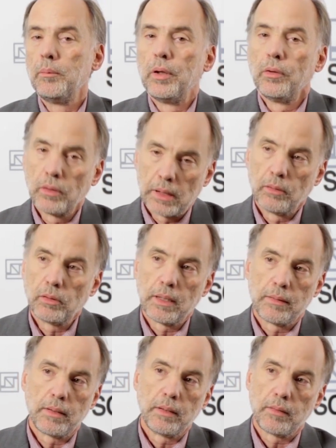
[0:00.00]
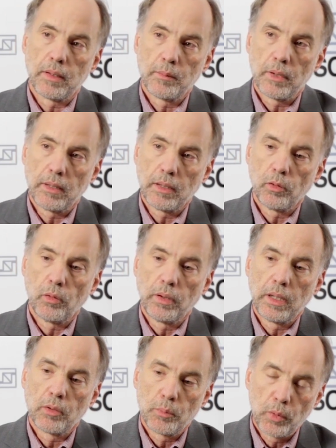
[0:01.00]
Pero yo creo que sí, ciencia y
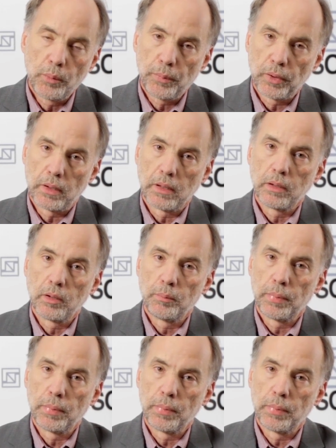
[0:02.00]
tecnología es muy importante